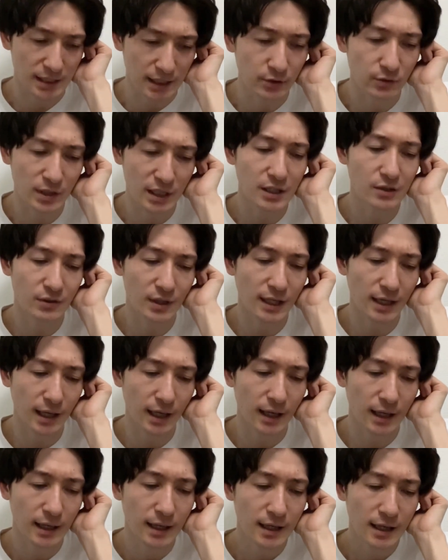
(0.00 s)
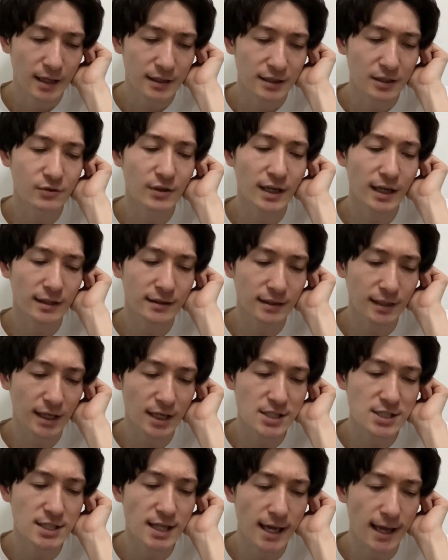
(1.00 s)
あの、できるだけ、なるはやって
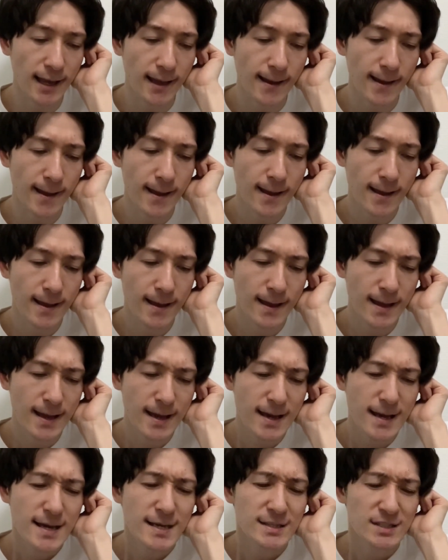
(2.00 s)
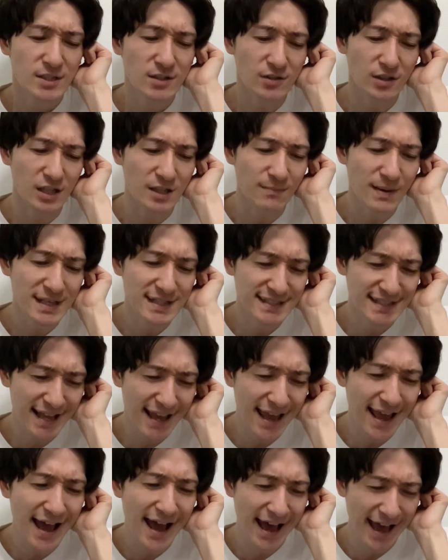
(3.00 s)
感じで。すいま
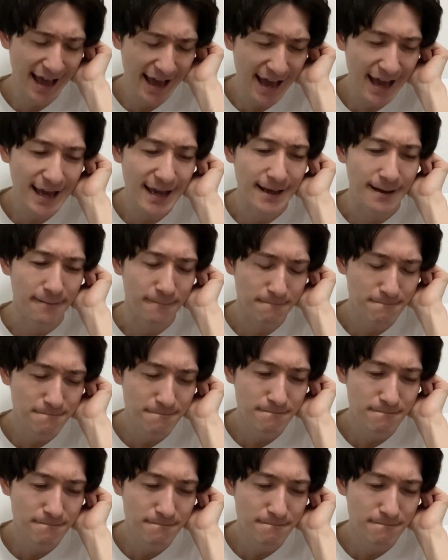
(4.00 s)
せん、はい。